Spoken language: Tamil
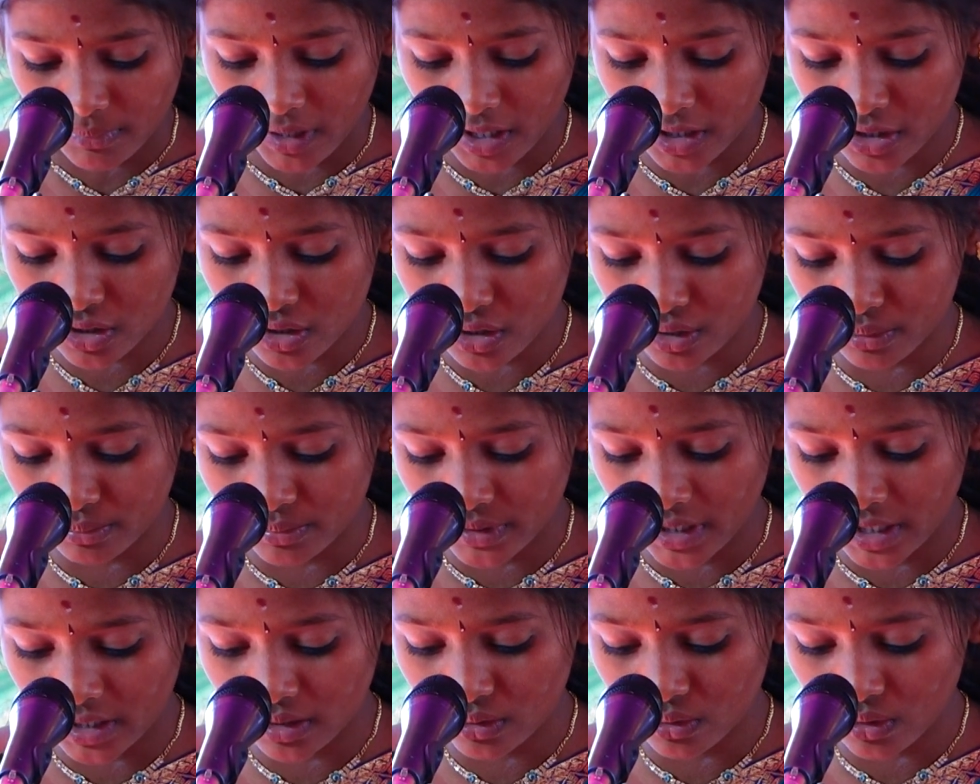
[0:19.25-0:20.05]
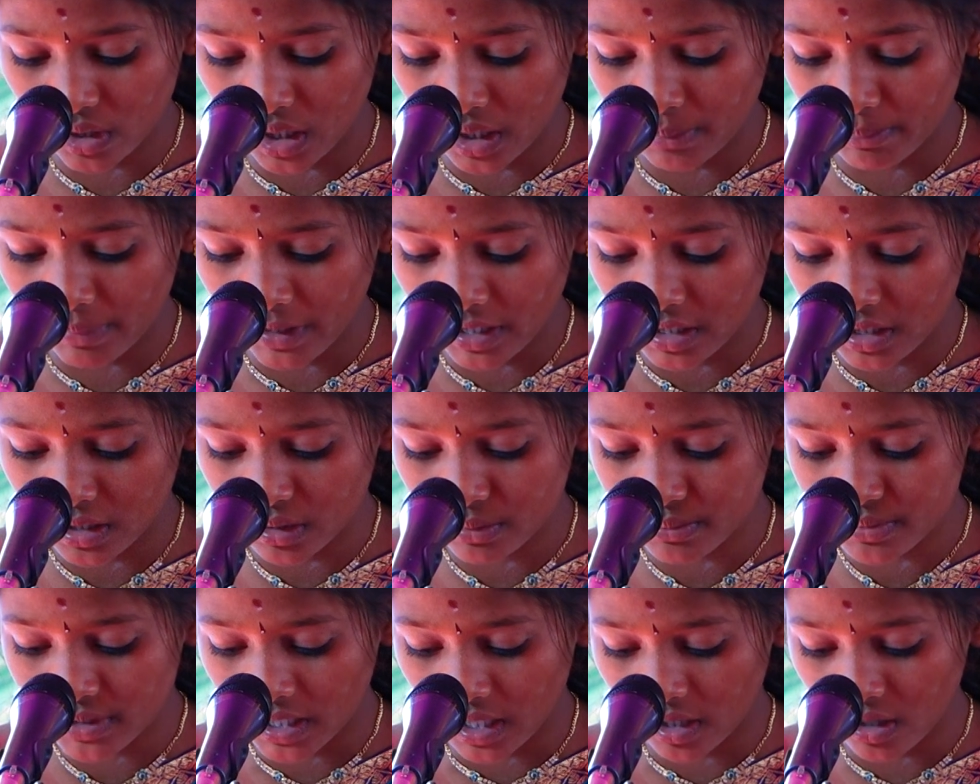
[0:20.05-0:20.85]
மற்றும் என்னுடன்
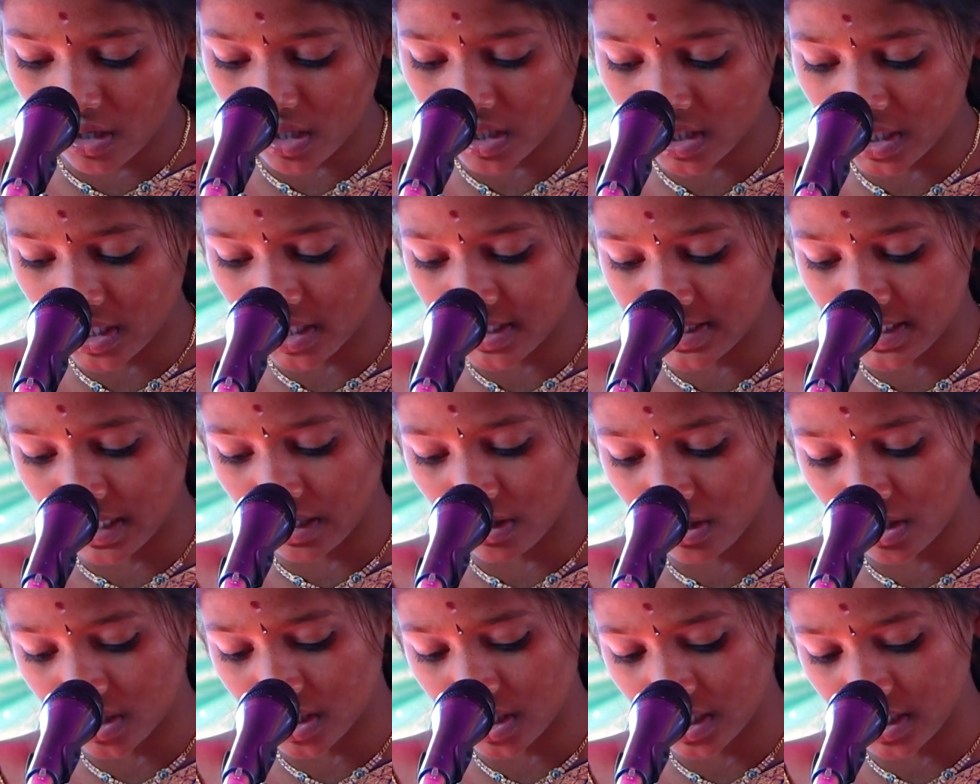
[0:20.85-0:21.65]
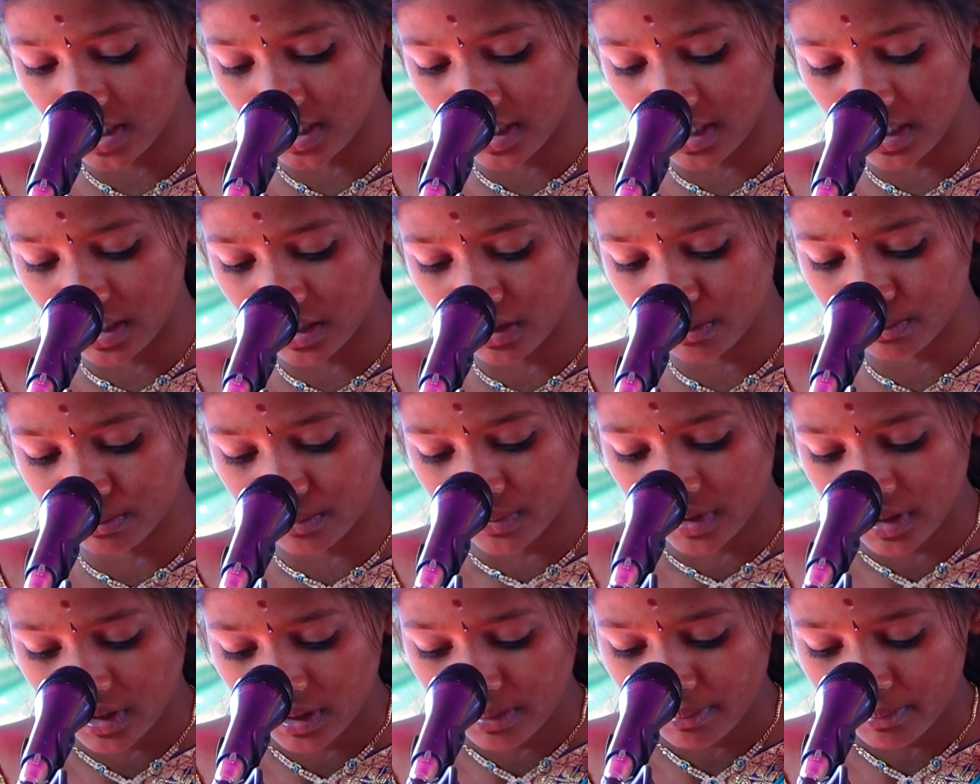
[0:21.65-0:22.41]
பயிலும் சகோதர சகோதரர்களும்